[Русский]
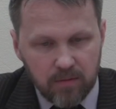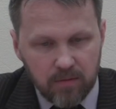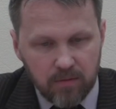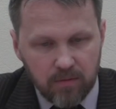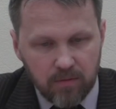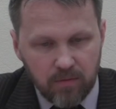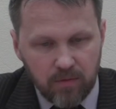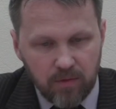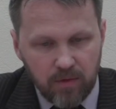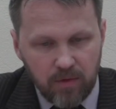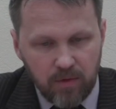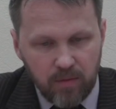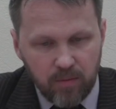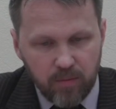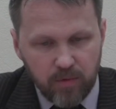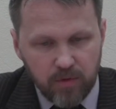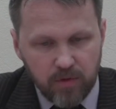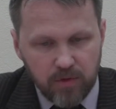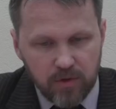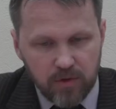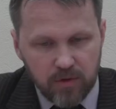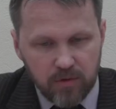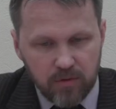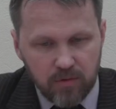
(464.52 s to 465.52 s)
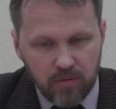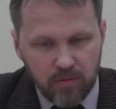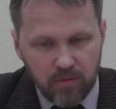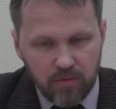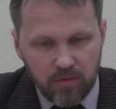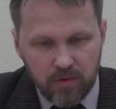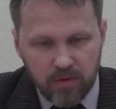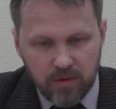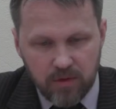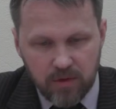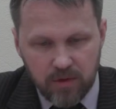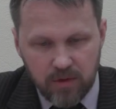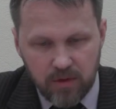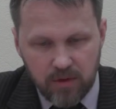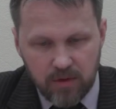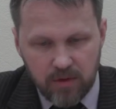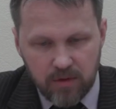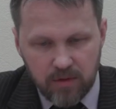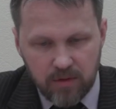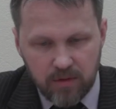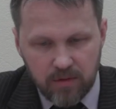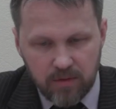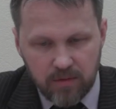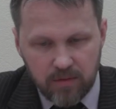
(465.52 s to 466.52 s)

ну, и подчеркнул, так сказать,